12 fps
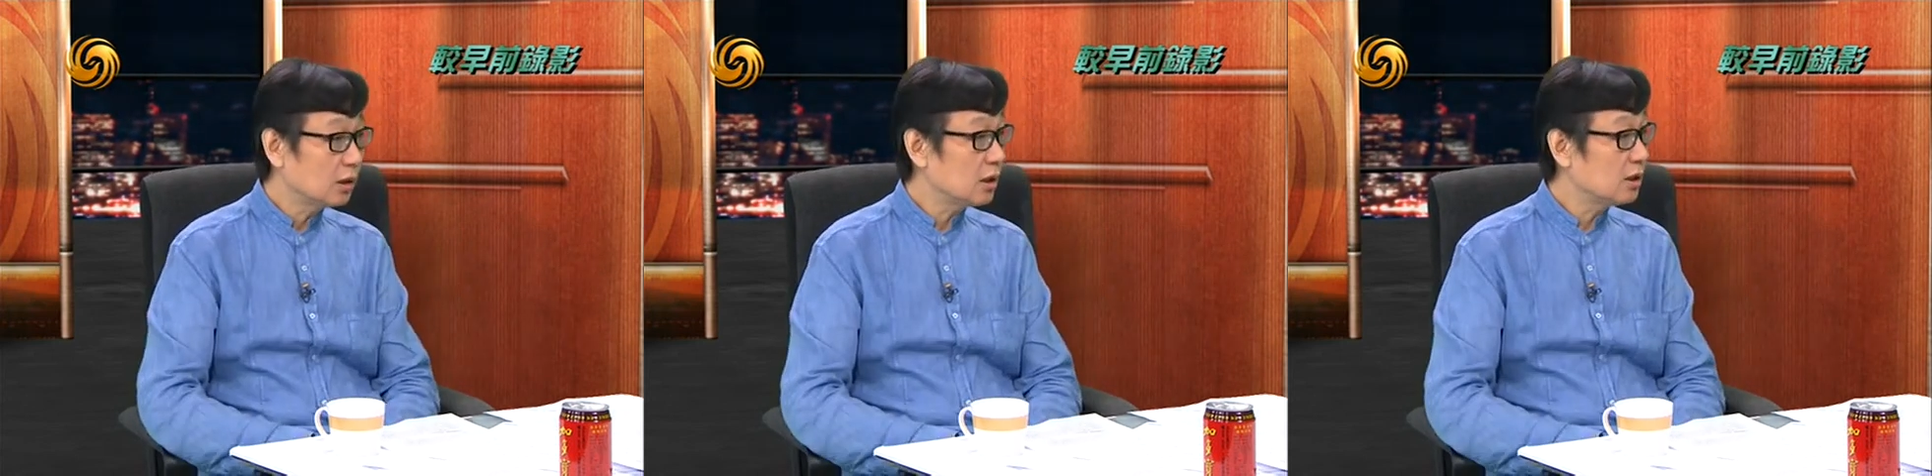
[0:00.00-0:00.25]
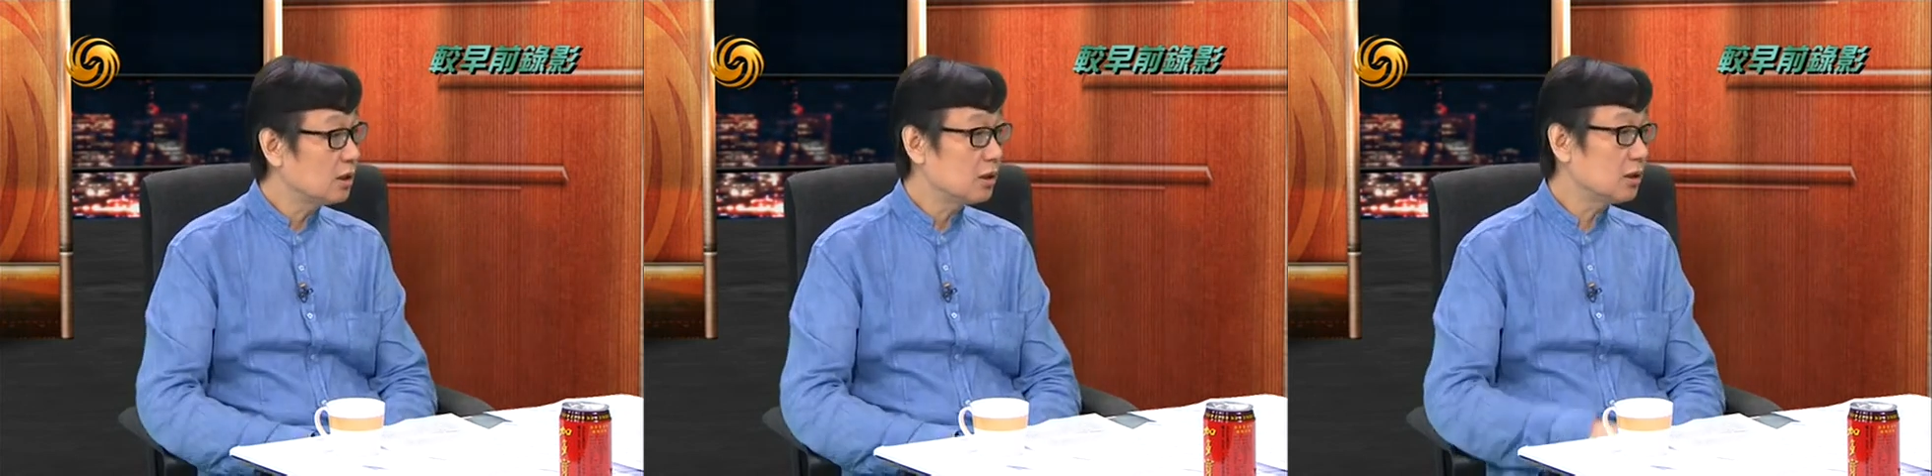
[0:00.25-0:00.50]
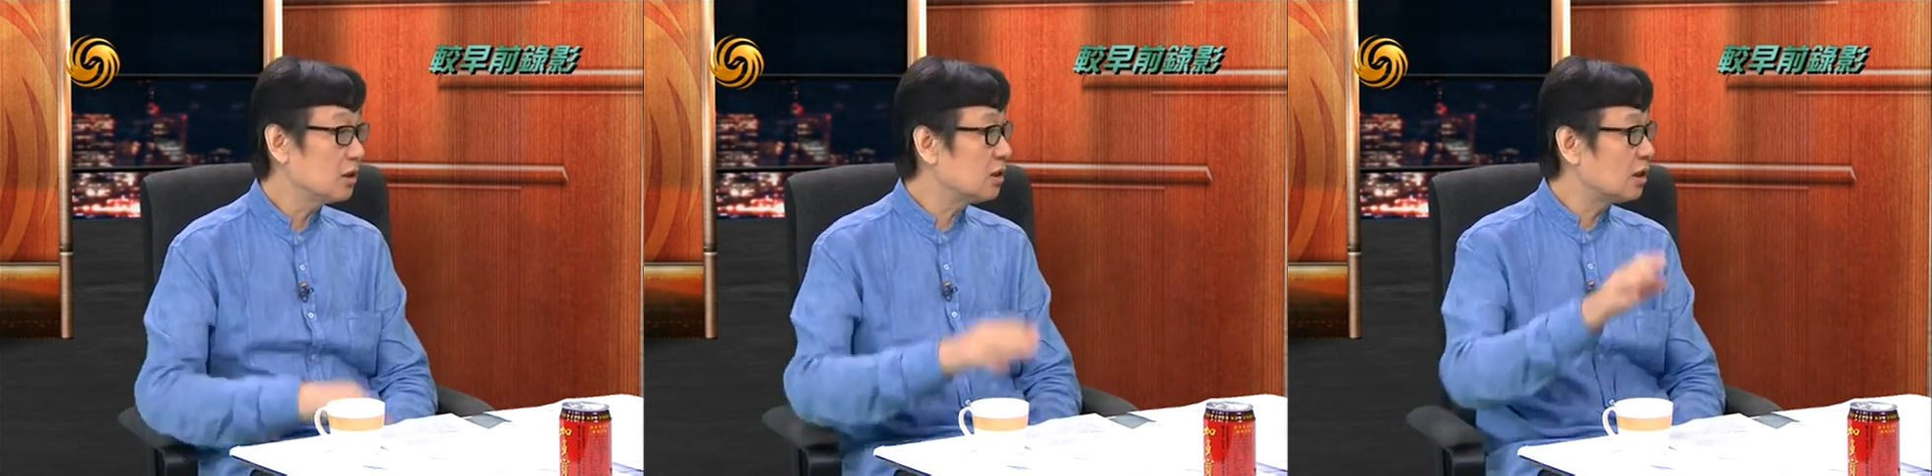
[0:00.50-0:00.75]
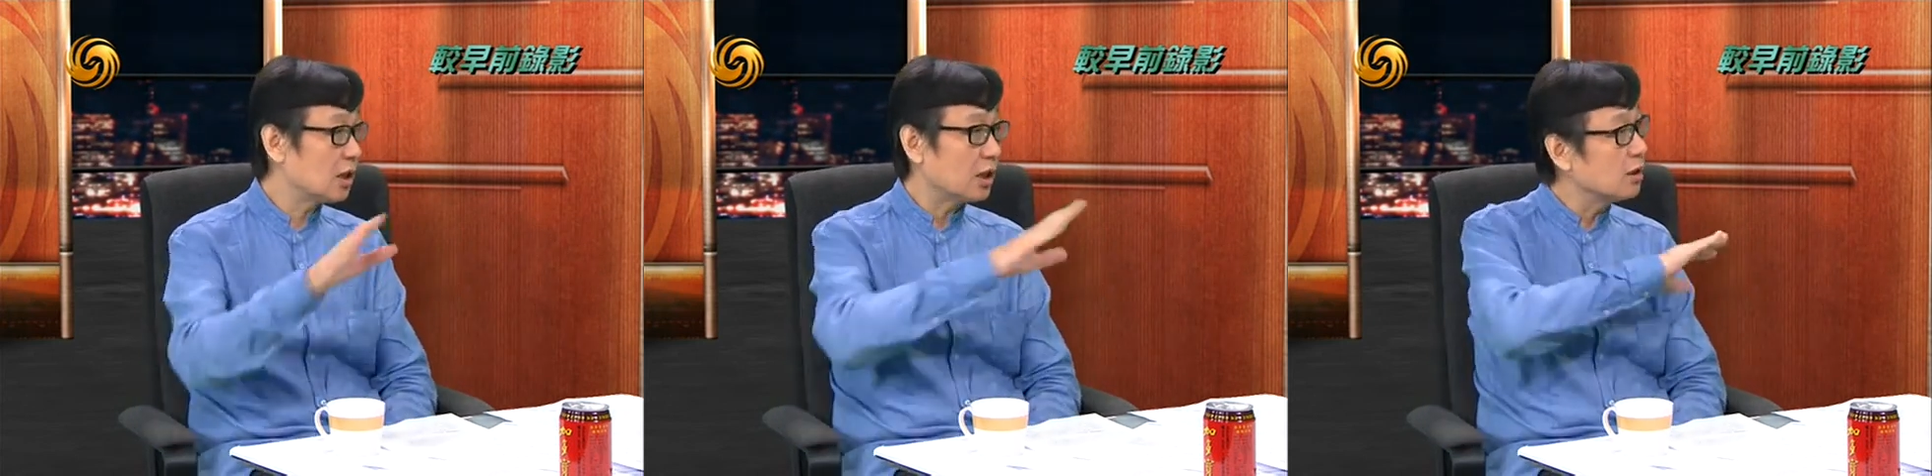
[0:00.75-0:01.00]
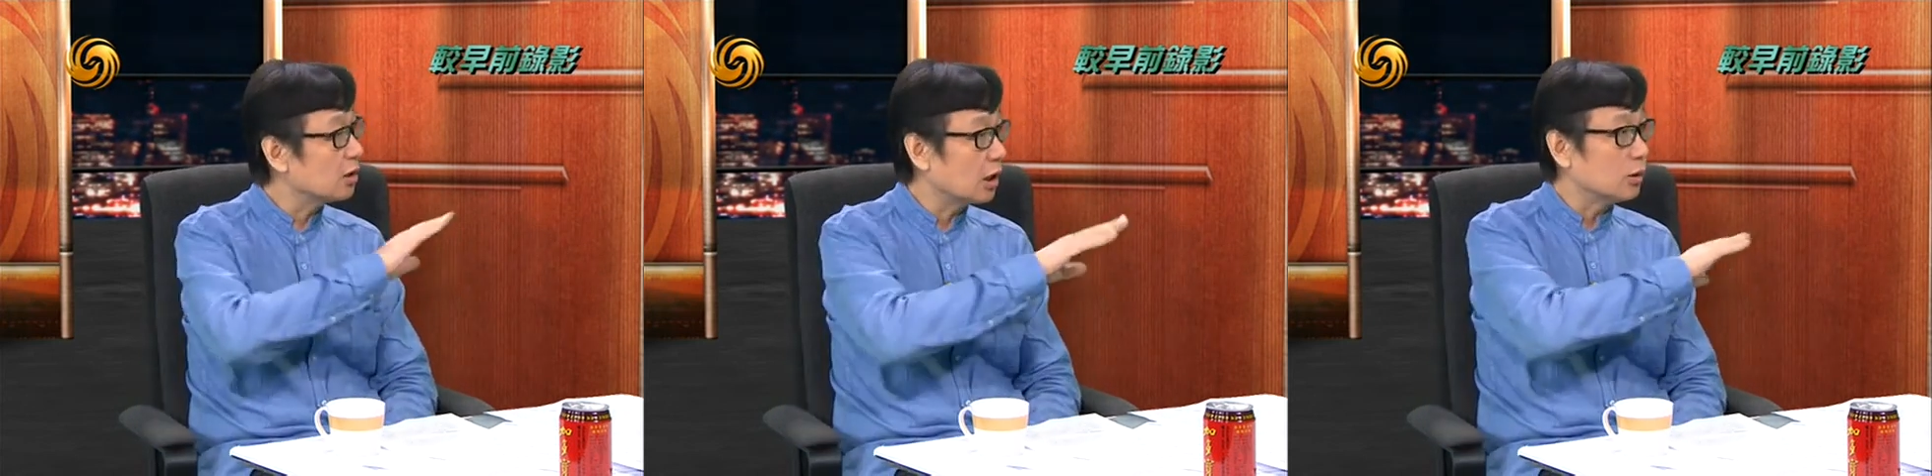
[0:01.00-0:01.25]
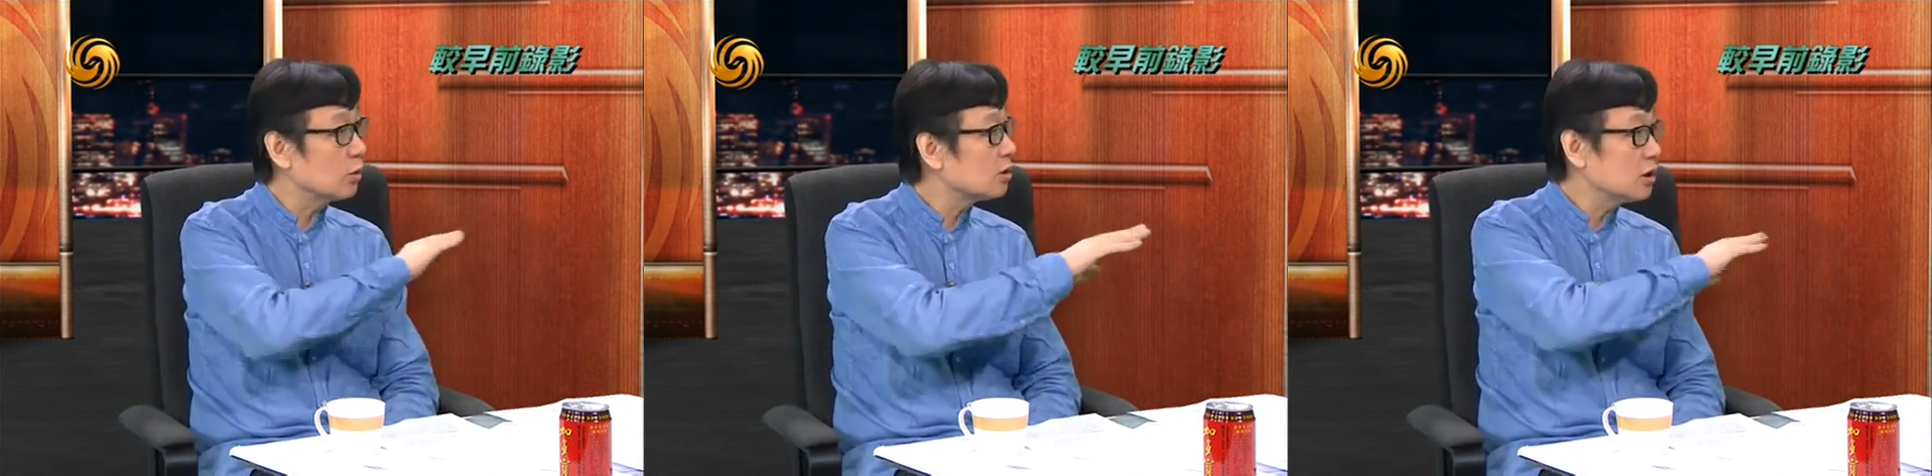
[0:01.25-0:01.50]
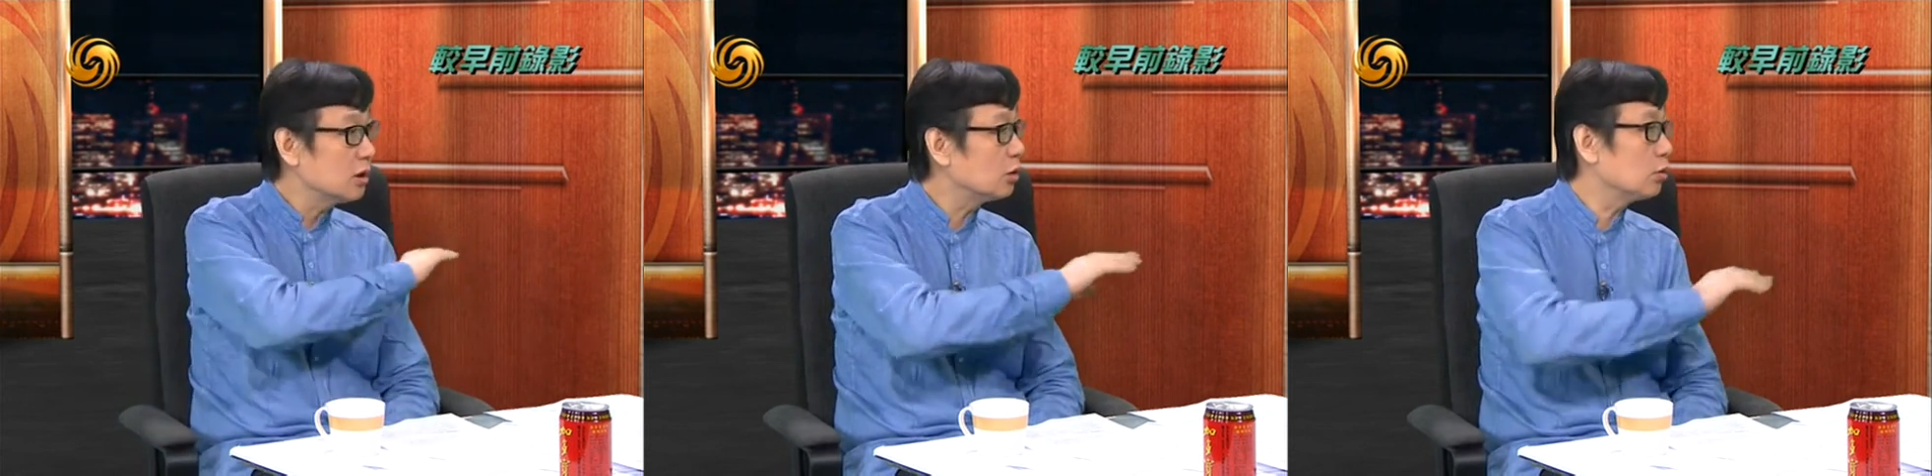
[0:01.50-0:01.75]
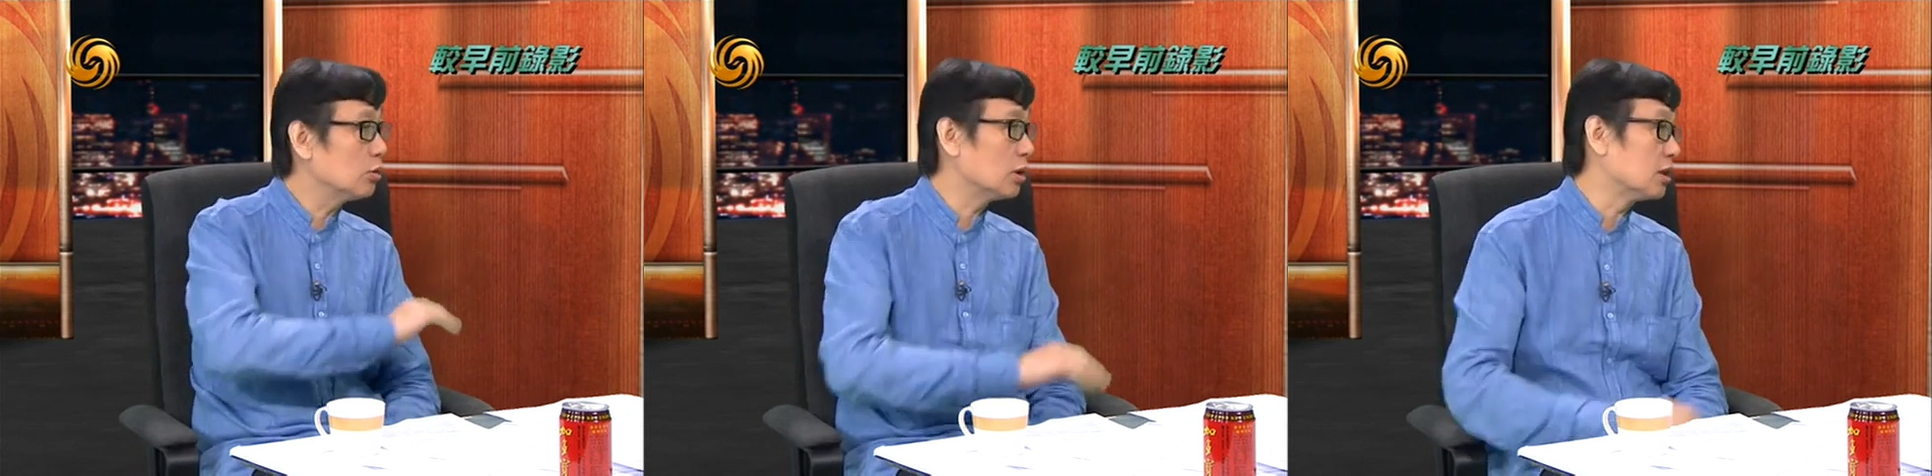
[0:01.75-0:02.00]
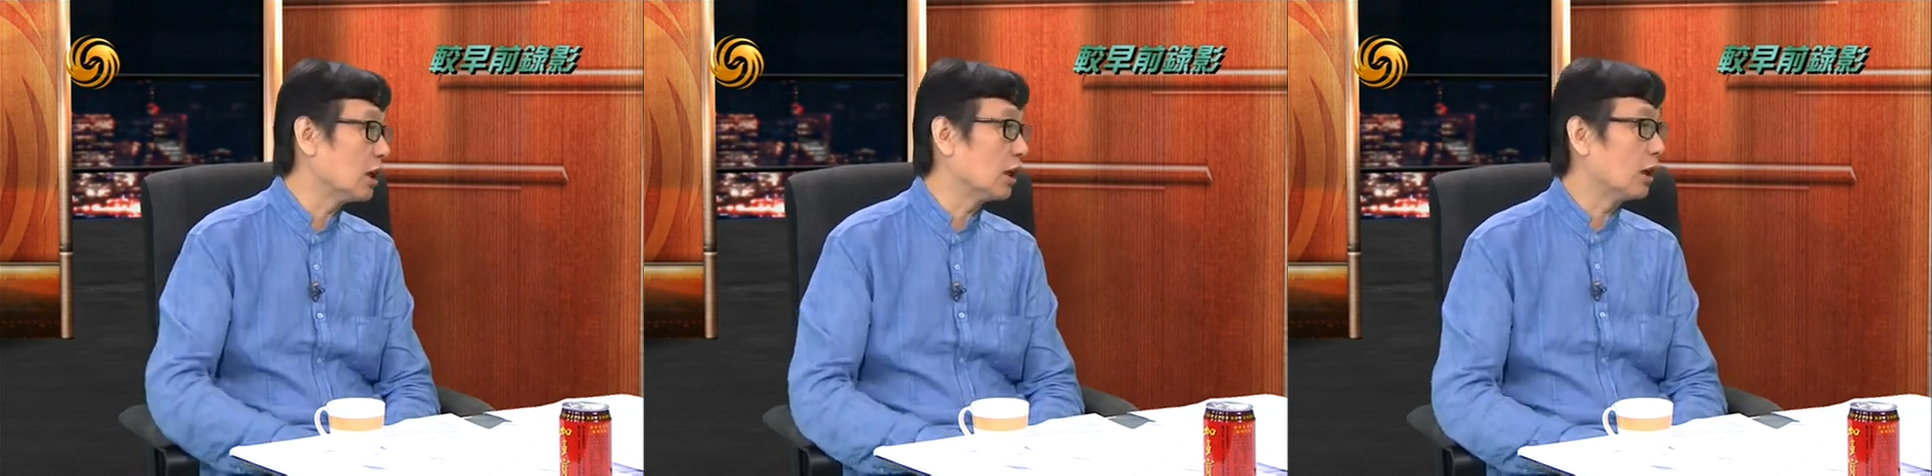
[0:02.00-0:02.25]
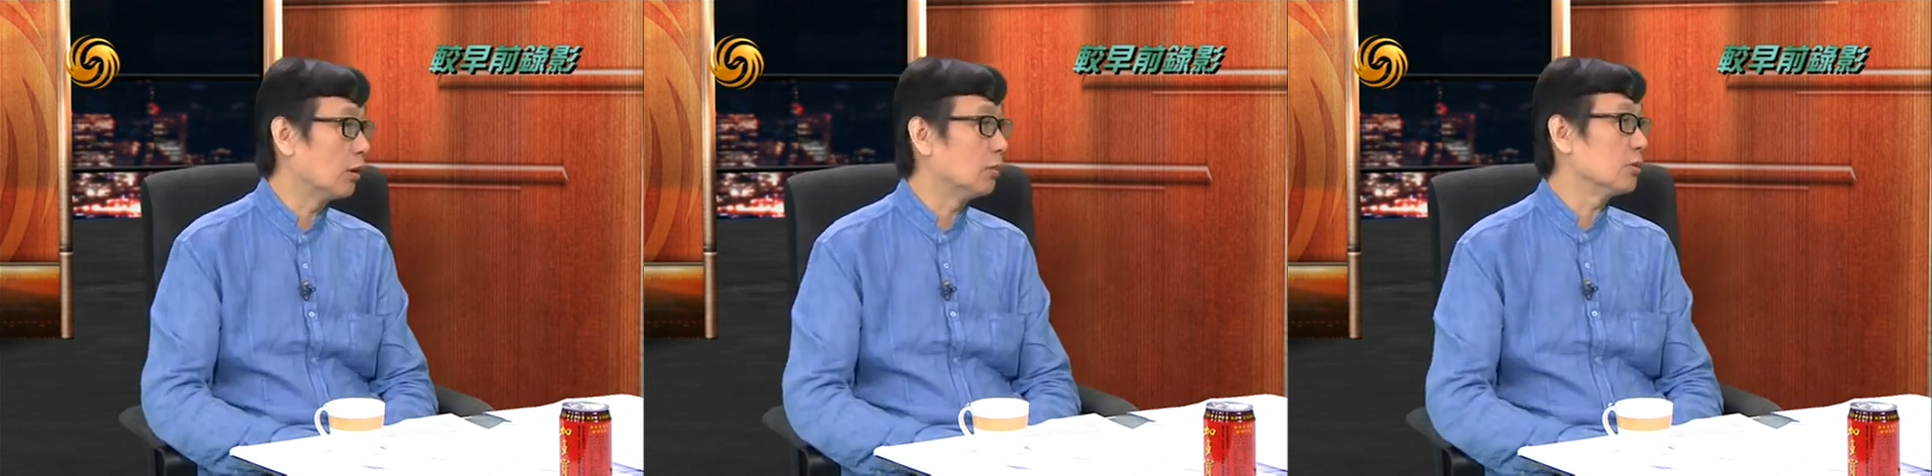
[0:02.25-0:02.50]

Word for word: 但是之前很多事情都存在的，